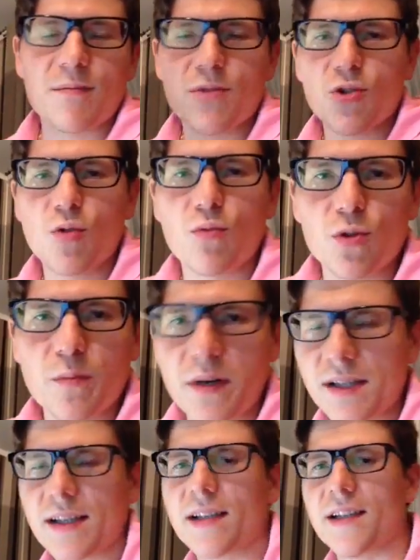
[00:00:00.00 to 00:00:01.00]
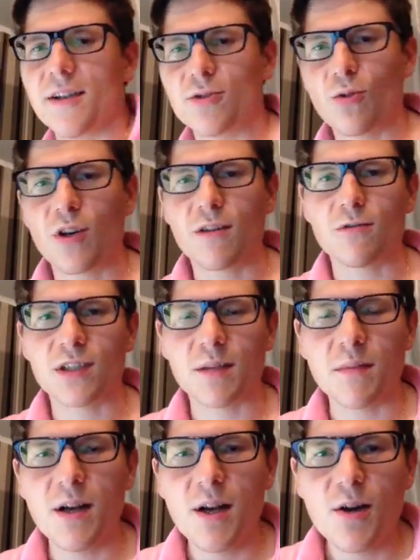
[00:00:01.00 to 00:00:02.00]
там, что будет происходить, кто кого
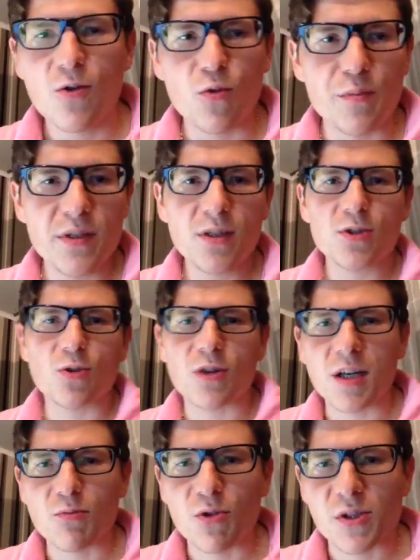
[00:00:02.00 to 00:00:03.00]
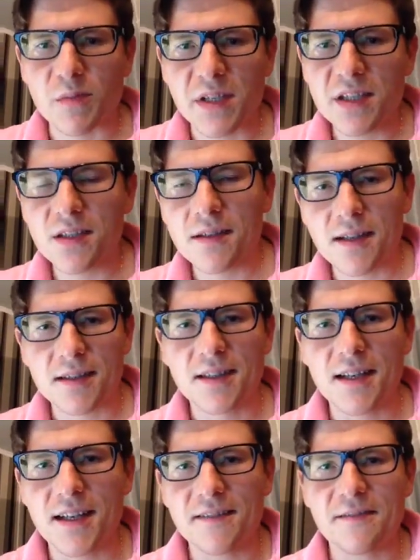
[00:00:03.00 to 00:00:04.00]
там убил, кто кому изменил и так
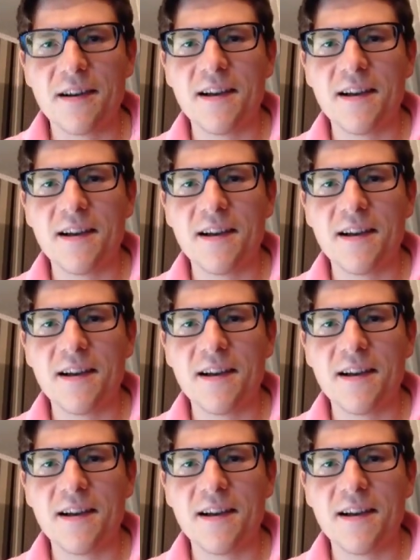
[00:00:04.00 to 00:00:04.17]
далее.